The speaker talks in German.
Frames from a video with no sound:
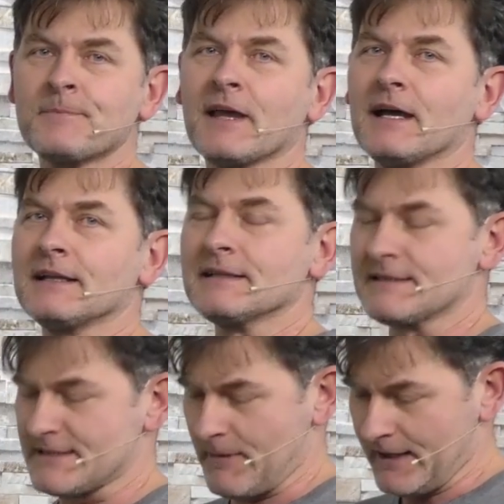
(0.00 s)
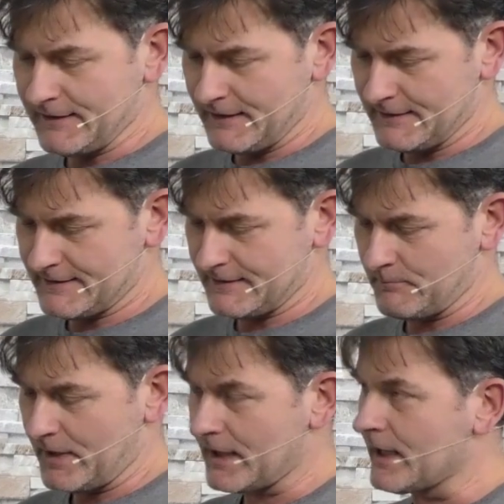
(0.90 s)
Ein zweiter ist,
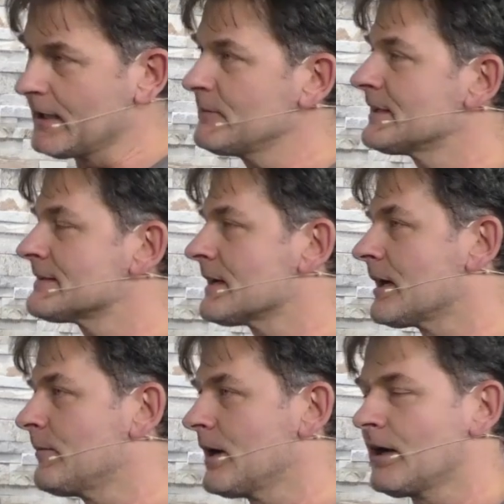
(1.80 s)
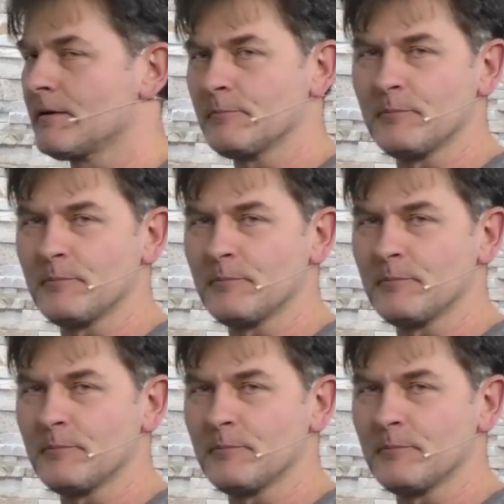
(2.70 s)
man kann mit dieser Kamera